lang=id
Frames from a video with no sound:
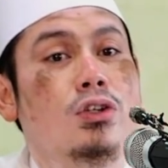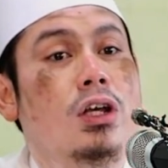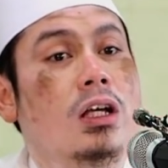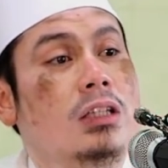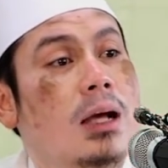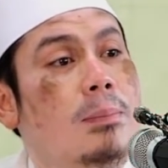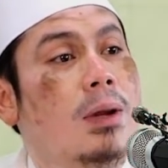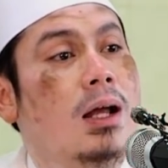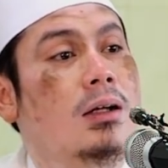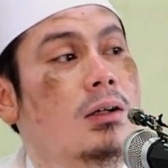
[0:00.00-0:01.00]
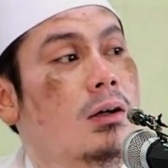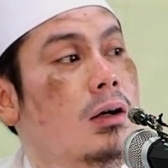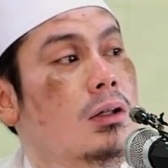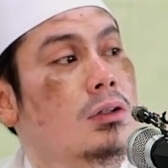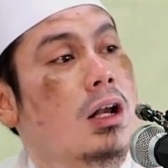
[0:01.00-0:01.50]
Dia tabrak,
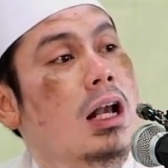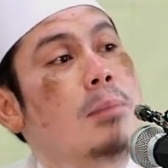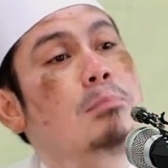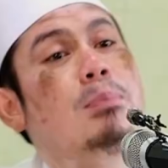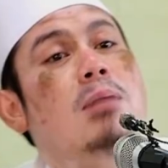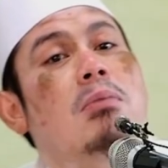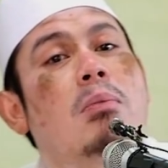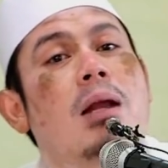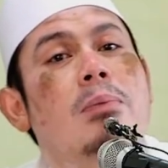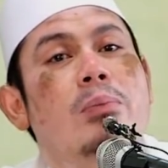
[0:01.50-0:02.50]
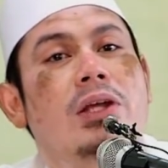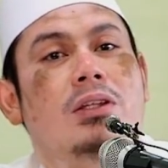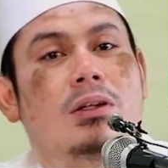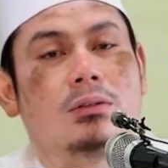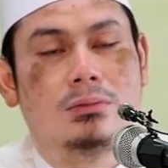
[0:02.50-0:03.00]
terlempar beberapa
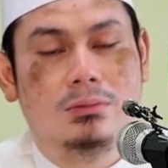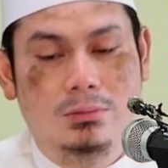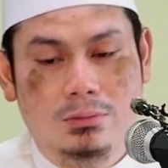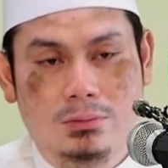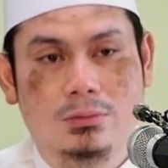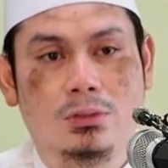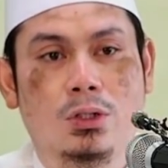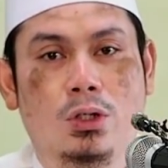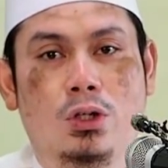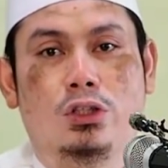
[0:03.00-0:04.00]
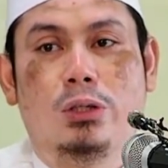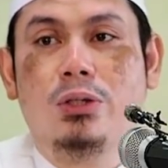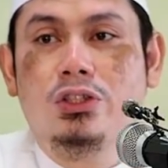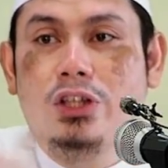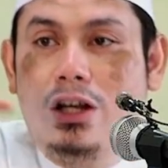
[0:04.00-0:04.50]
meter.
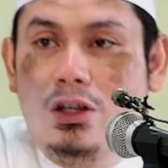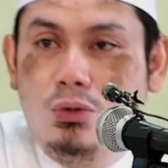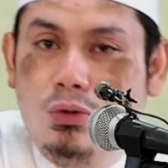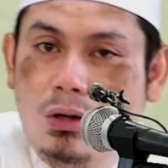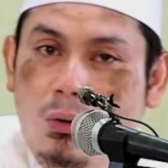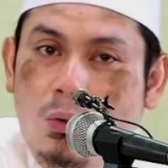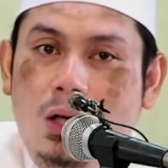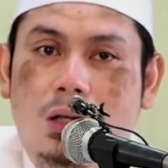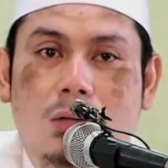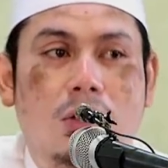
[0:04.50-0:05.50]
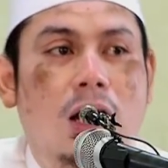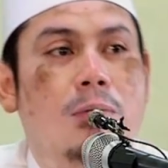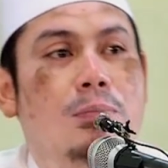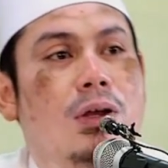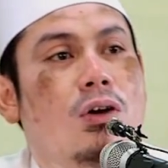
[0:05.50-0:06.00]
Teman saya langsung keluar,
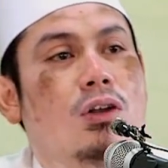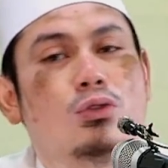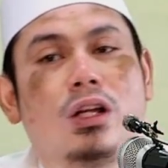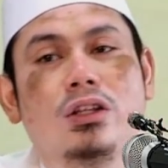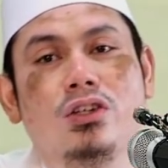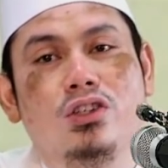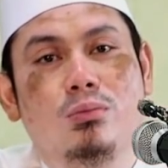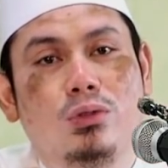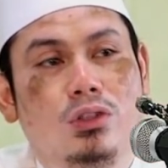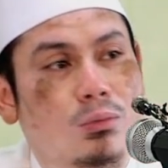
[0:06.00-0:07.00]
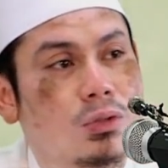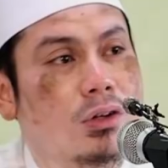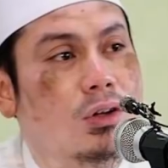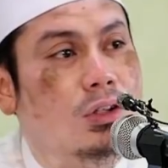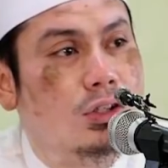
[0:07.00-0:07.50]
menghampir orang Sudan tersebut,
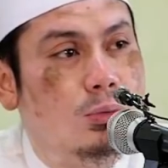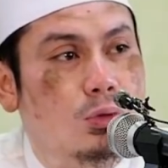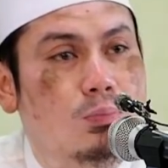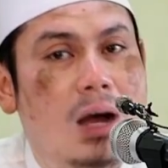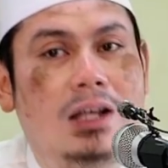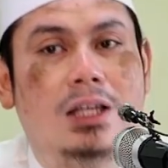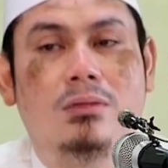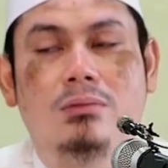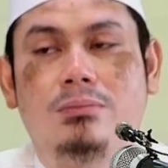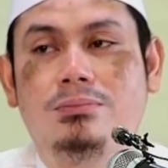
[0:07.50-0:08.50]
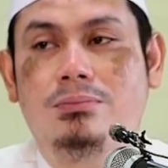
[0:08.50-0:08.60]
kemudian orang tersebut bangkit.